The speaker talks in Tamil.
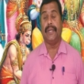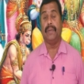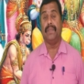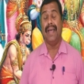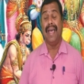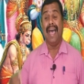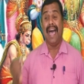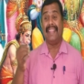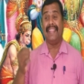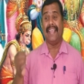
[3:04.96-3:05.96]
என்றும்
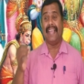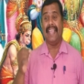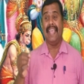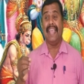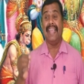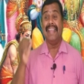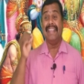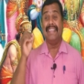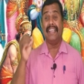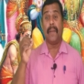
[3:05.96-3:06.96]
அத்தகைய
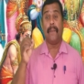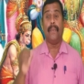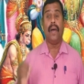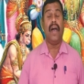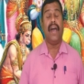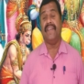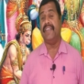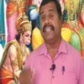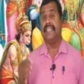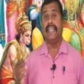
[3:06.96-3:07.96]
சிறப்பான
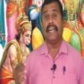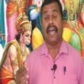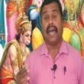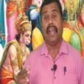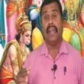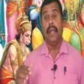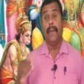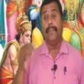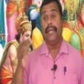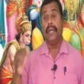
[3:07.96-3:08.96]
வெற்றிகளால்
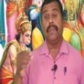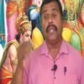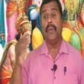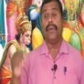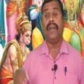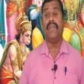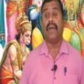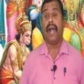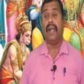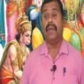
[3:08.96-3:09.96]
பெருமையுடன்
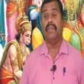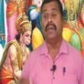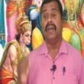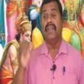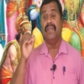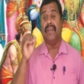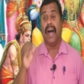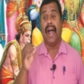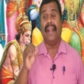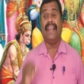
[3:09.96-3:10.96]
வாழும்
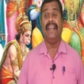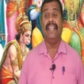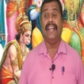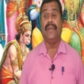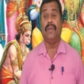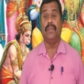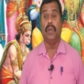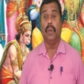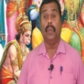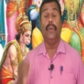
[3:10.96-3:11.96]
வானன் என்றும்
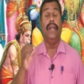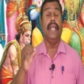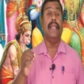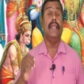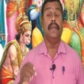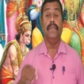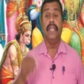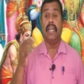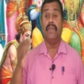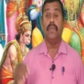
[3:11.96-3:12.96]
உன்னை
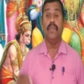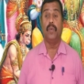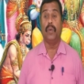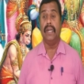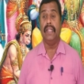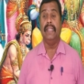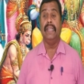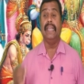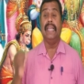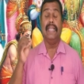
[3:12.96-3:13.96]
மிகவும்
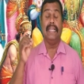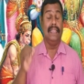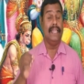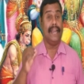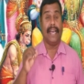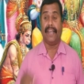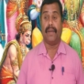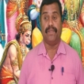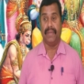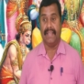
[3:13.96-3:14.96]
புகழ்ந்து இந்த
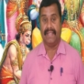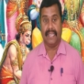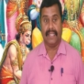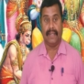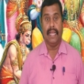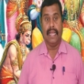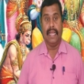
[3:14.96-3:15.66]
நகரம் பேசியது